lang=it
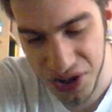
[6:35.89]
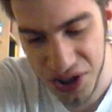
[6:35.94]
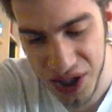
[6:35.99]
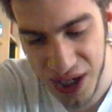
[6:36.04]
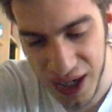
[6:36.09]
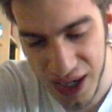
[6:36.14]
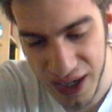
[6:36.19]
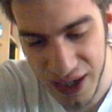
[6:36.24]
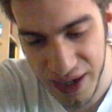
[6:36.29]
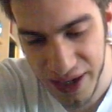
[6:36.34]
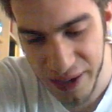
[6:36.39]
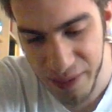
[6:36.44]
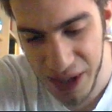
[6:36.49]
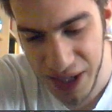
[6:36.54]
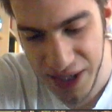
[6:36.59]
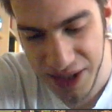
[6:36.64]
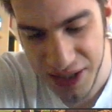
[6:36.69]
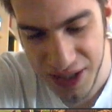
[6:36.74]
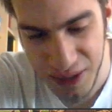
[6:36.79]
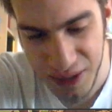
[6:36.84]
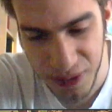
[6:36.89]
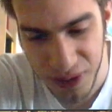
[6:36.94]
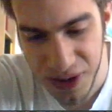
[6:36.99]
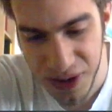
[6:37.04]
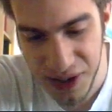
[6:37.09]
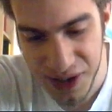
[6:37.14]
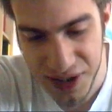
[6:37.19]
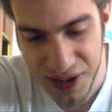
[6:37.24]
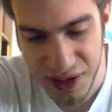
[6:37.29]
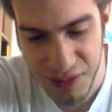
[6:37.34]
già rimaste
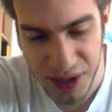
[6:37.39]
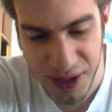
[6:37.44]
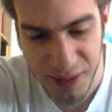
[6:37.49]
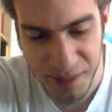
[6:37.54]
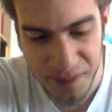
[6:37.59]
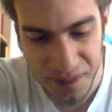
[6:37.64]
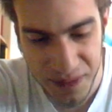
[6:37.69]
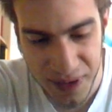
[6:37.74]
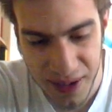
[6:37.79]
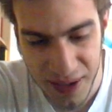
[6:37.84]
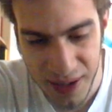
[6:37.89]
pochissime